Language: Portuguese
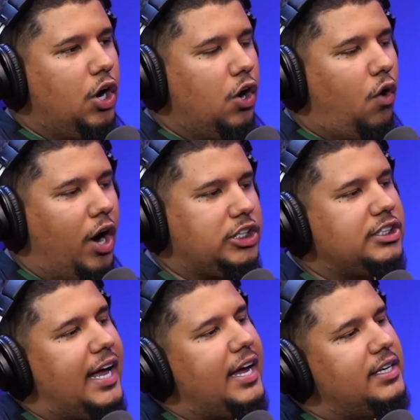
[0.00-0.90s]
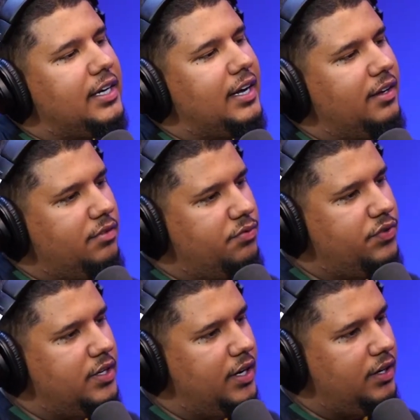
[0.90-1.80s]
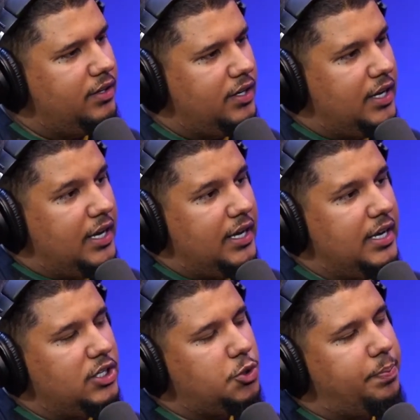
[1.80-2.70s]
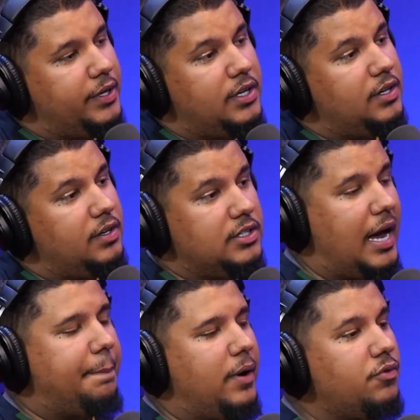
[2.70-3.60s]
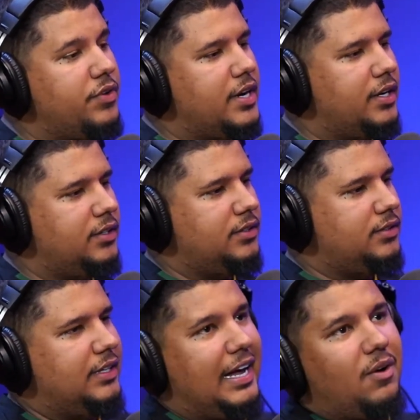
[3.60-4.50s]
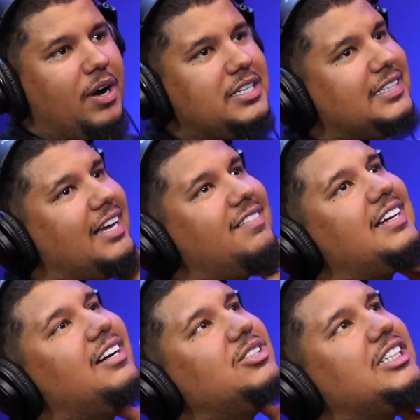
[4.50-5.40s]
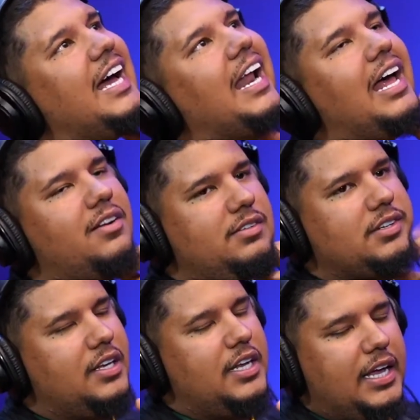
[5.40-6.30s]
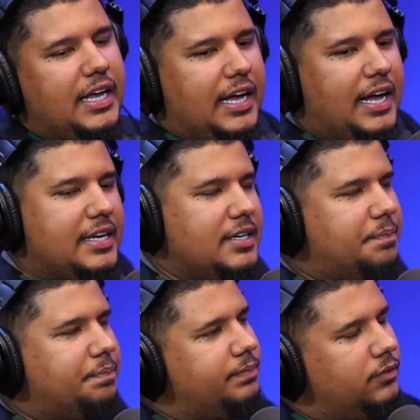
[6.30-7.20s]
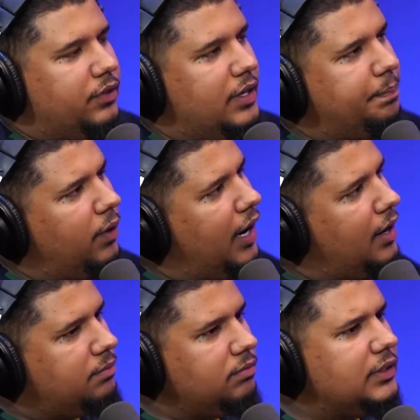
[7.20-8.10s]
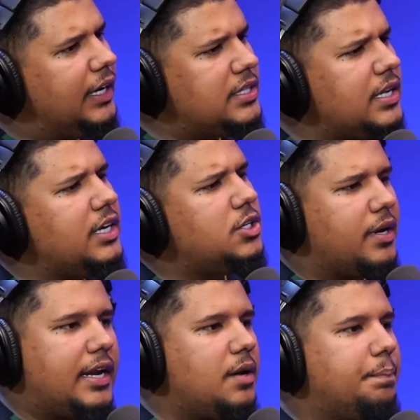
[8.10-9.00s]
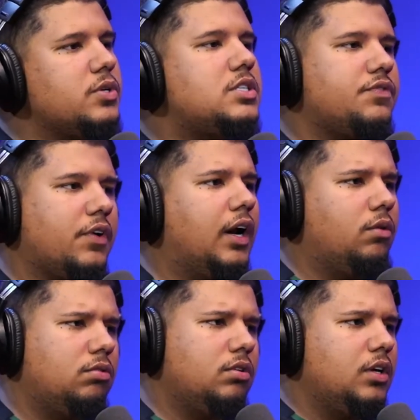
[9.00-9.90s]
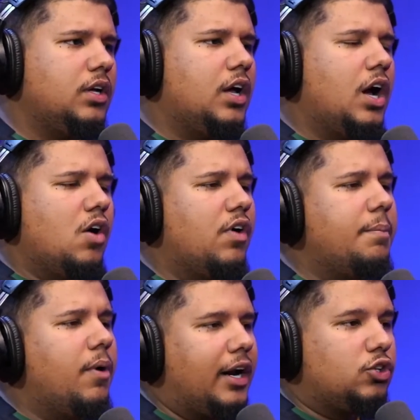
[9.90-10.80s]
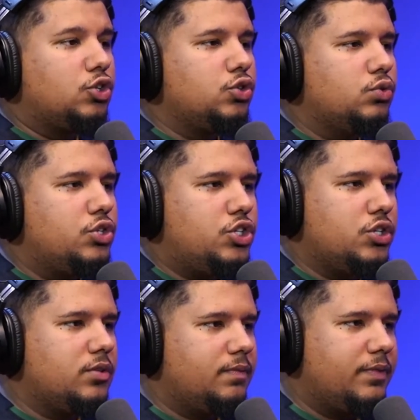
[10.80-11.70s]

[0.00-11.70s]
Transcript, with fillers: Costa Rica vira e, e Japão vira. A odd tava os caralho. Aí falei, porra, interessante, mano. Não é impossível, não. Vambora, tô junto contigo.